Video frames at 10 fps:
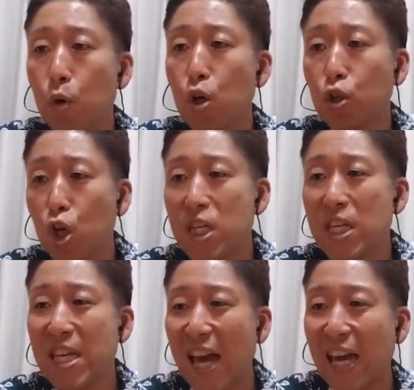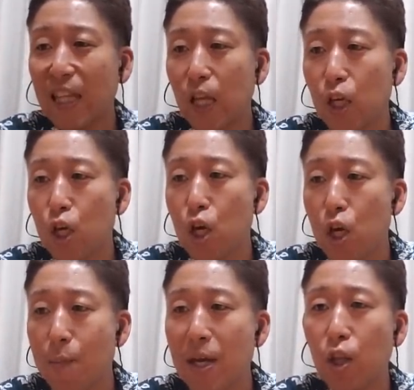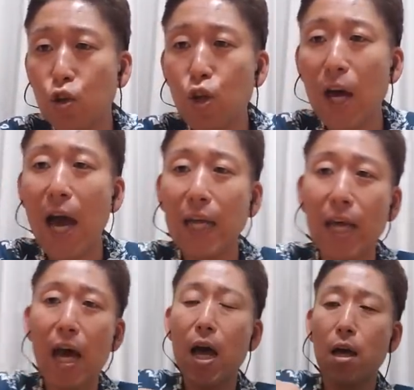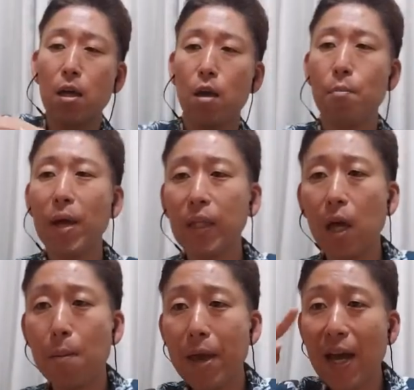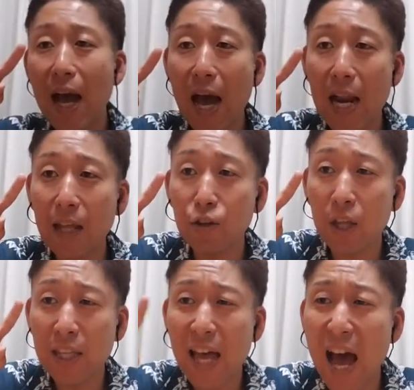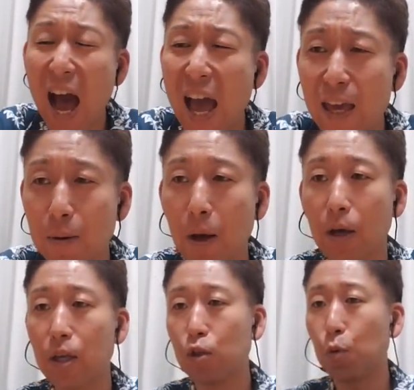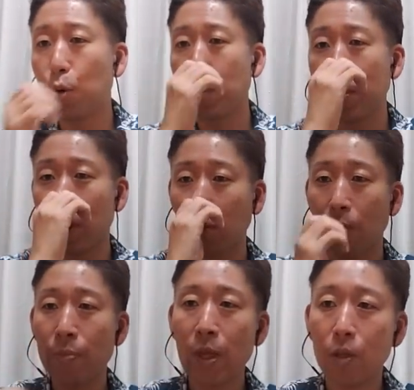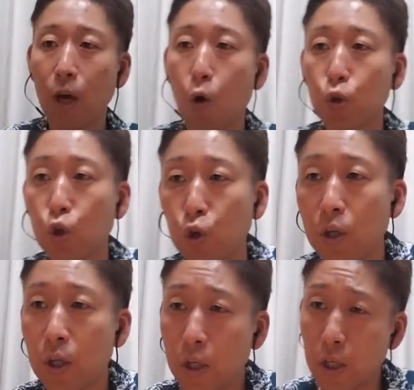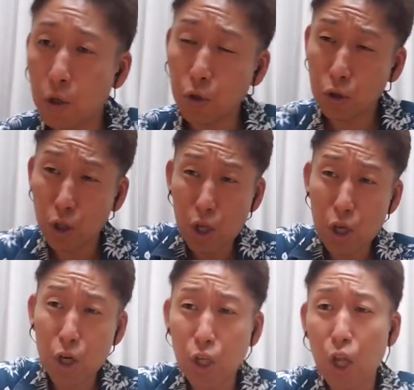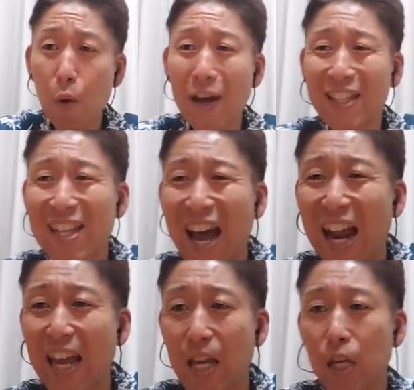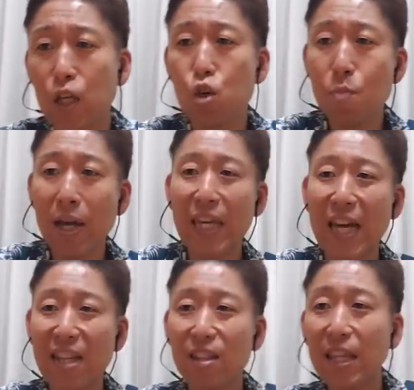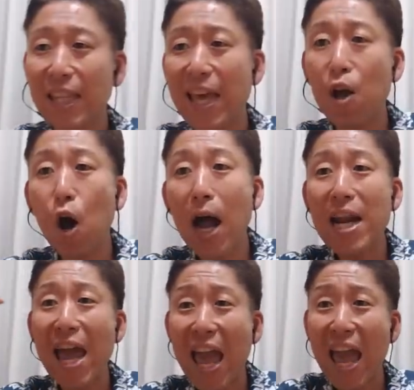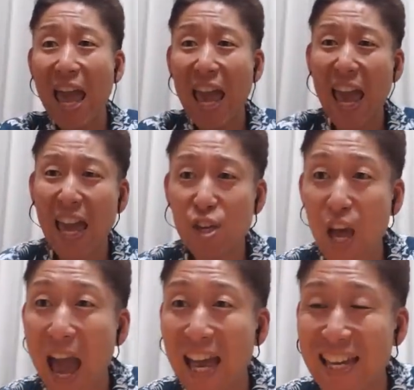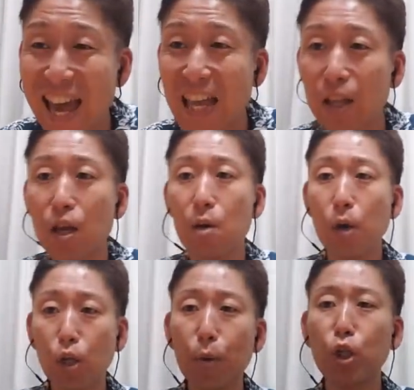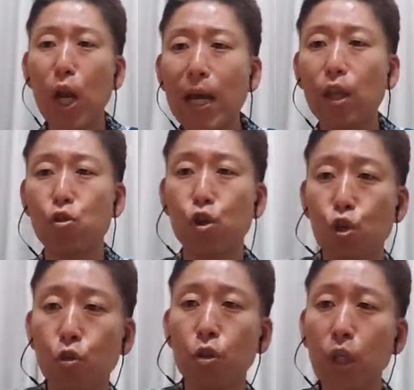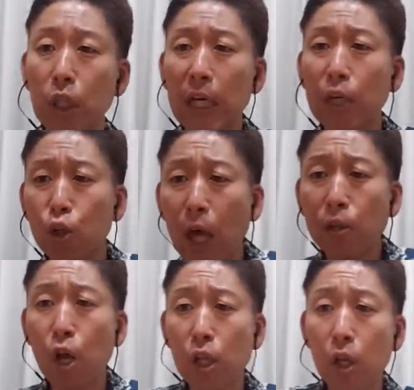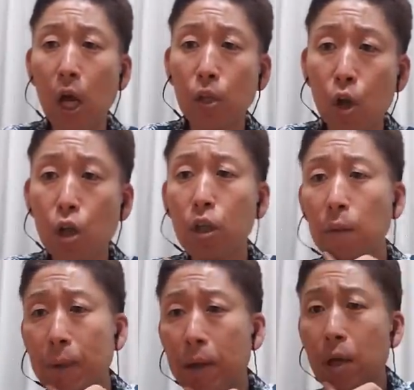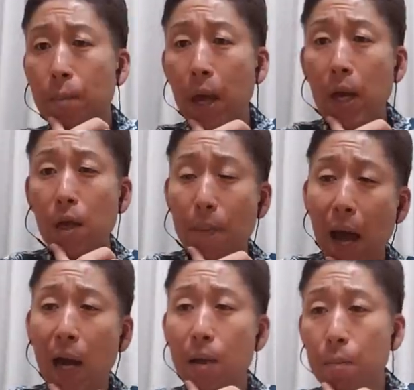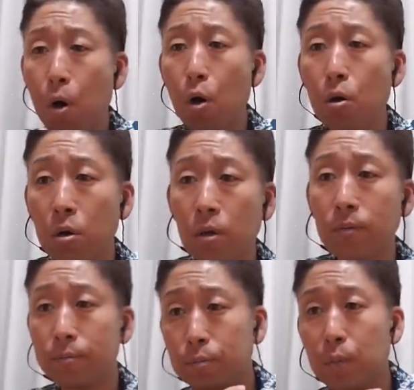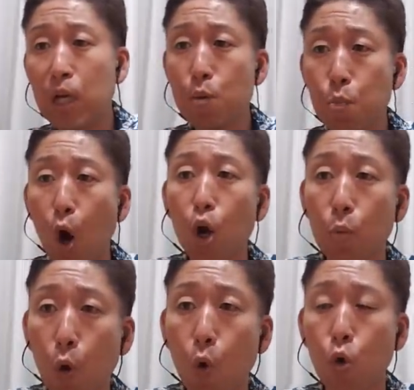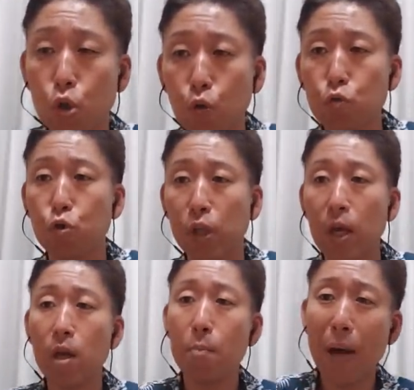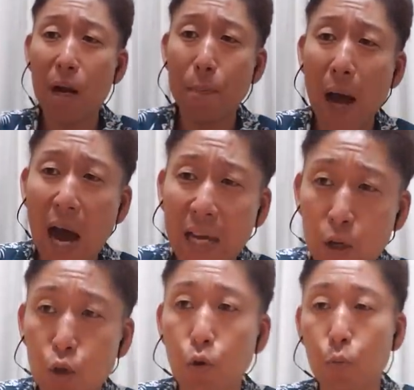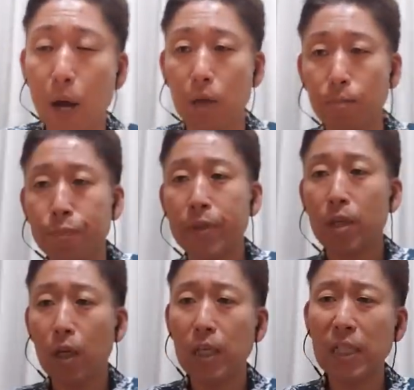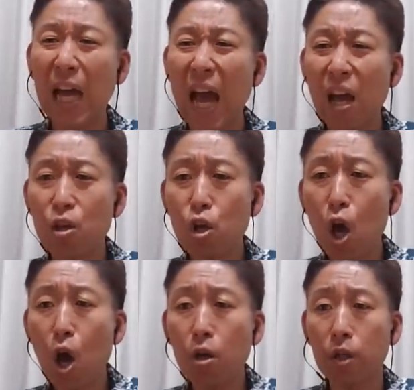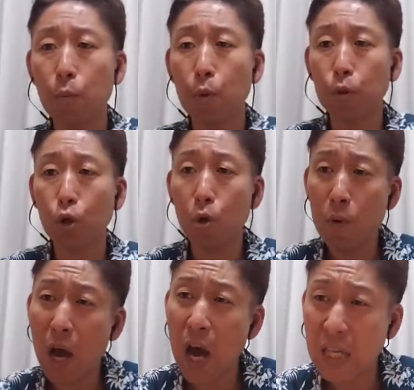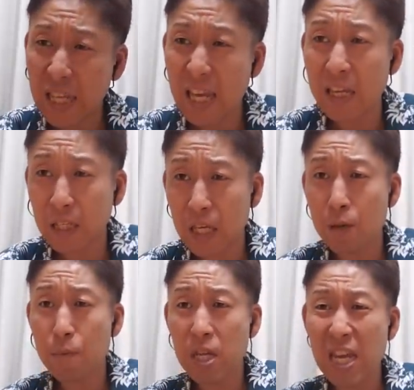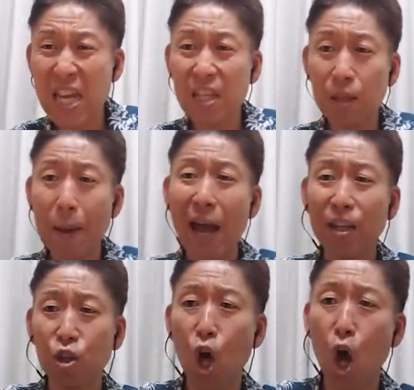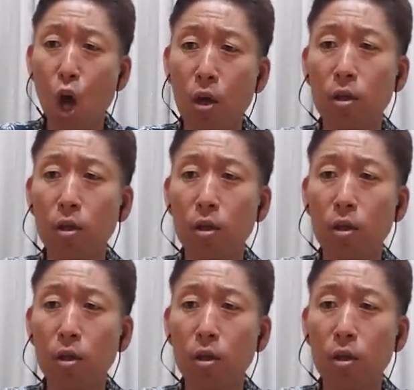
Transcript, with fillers: もう少し焼けた君の素肌また目が離せないはいつものビブラートさあ北斗君映るのは誰今聞かせてよあれイェイイェイファイトブットライザージュリ君だからかたらたらたらサペレメレマレモンメリーバルボーコーチ君後ろでパリパリ言うまいだが、だノのとこ。あ、君に染まりそう、